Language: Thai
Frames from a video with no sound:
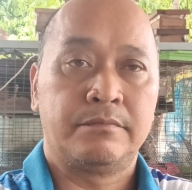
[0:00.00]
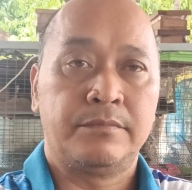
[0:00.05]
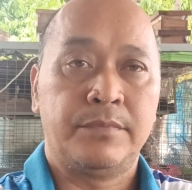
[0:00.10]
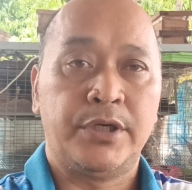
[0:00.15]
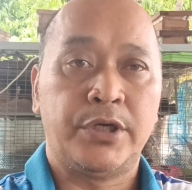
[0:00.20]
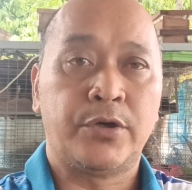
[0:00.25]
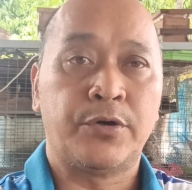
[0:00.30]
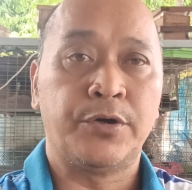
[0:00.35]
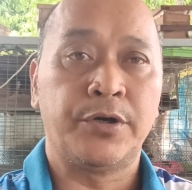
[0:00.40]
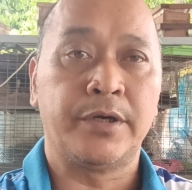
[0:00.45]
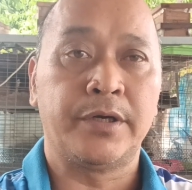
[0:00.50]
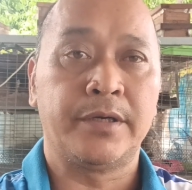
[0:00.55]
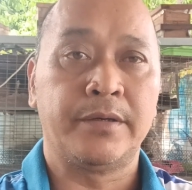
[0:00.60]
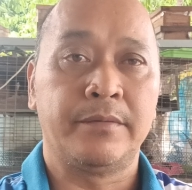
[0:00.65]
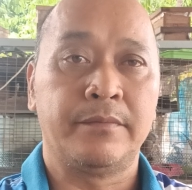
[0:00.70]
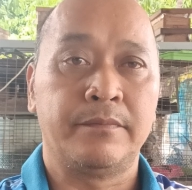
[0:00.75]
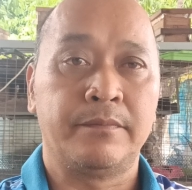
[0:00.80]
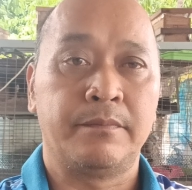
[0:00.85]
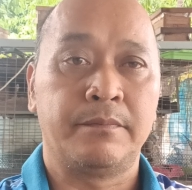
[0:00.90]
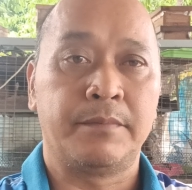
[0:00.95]
มีคน
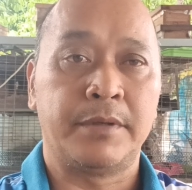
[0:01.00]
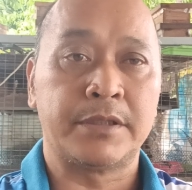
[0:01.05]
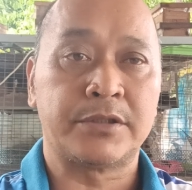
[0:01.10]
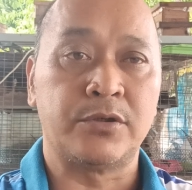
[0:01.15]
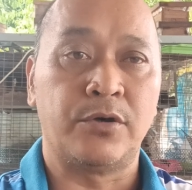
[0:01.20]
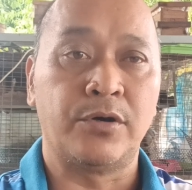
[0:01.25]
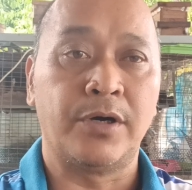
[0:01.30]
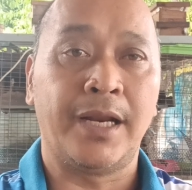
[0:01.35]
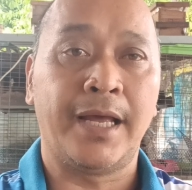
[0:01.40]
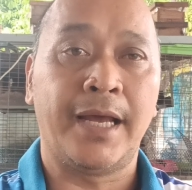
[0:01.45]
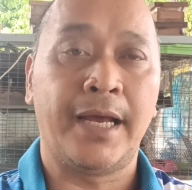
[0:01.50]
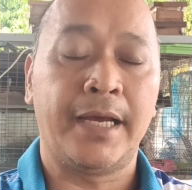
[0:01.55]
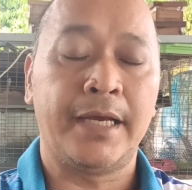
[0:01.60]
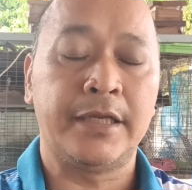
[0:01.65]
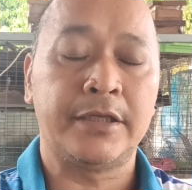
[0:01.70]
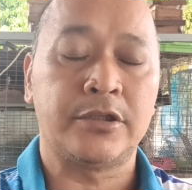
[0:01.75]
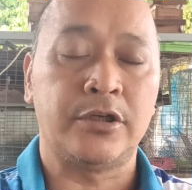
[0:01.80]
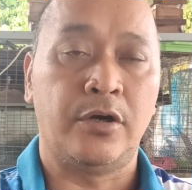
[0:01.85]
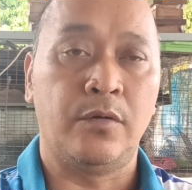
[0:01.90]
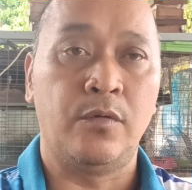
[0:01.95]
ประสงค์ร้าย
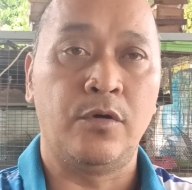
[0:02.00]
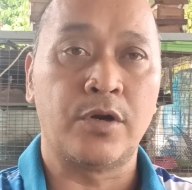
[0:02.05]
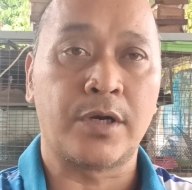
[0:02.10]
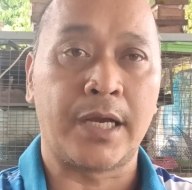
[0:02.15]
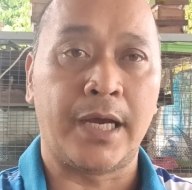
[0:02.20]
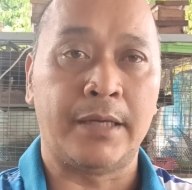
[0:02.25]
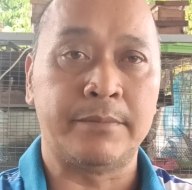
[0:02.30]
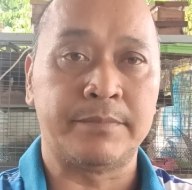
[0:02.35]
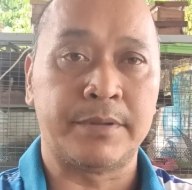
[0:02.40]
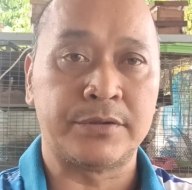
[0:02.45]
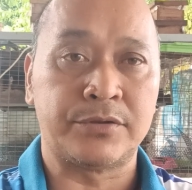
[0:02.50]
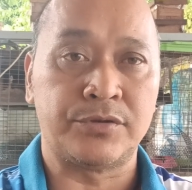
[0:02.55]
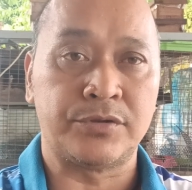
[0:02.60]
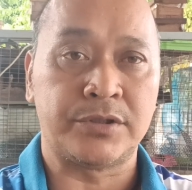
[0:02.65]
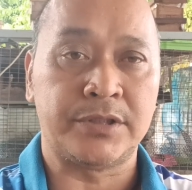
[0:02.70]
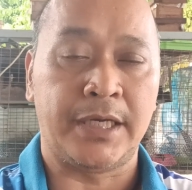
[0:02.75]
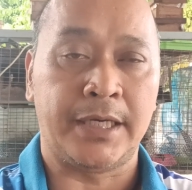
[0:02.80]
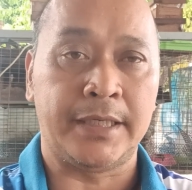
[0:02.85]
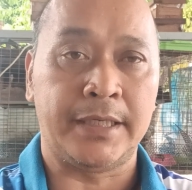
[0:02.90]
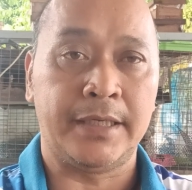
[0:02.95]
ต่อวงการปศุ
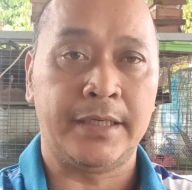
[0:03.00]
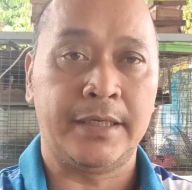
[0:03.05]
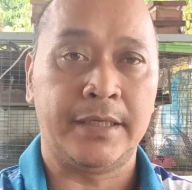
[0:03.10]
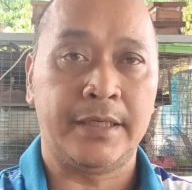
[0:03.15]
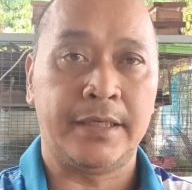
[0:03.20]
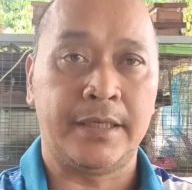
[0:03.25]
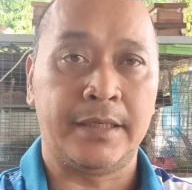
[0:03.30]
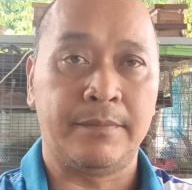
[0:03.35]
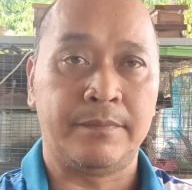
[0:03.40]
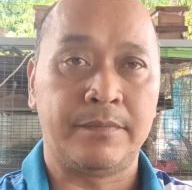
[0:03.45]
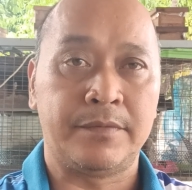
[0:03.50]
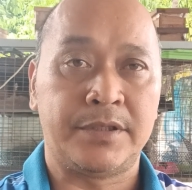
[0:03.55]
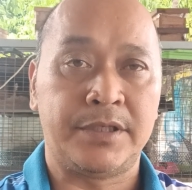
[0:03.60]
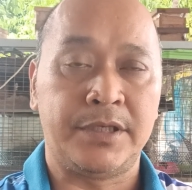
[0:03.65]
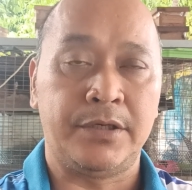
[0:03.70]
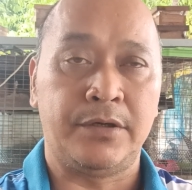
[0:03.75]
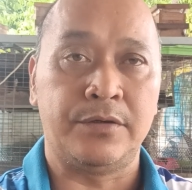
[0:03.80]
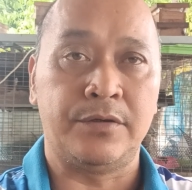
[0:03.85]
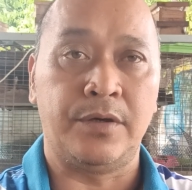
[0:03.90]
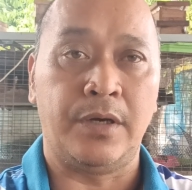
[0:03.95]
สัตว์นะครับ
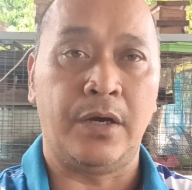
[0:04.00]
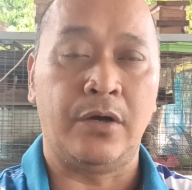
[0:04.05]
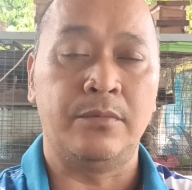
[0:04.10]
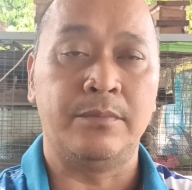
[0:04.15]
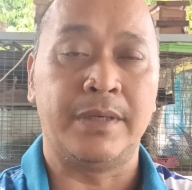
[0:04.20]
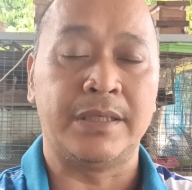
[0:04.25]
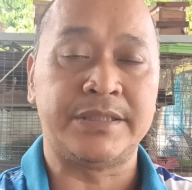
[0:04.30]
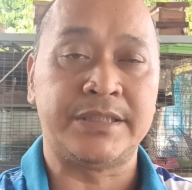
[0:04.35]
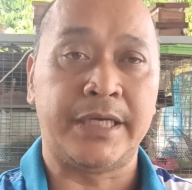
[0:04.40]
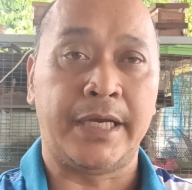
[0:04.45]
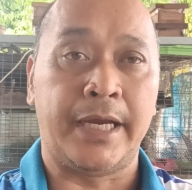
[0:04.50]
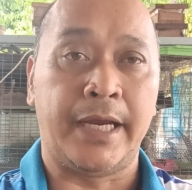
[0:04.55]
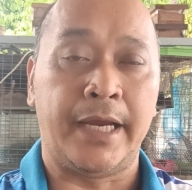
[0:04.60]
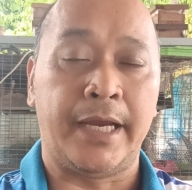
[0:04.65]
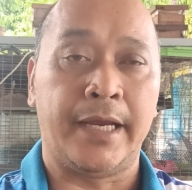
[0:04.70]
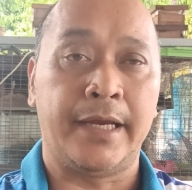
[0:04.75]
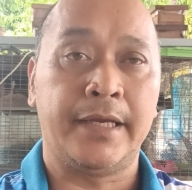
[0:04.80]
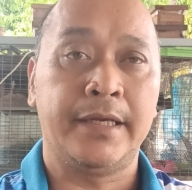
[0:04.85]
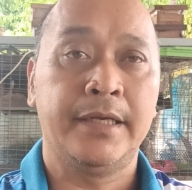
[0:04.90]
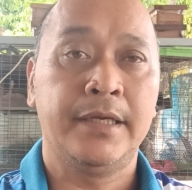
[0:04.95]
เที่ยวเอามาแช
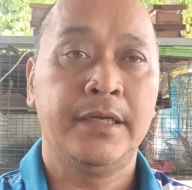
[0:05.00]
ร์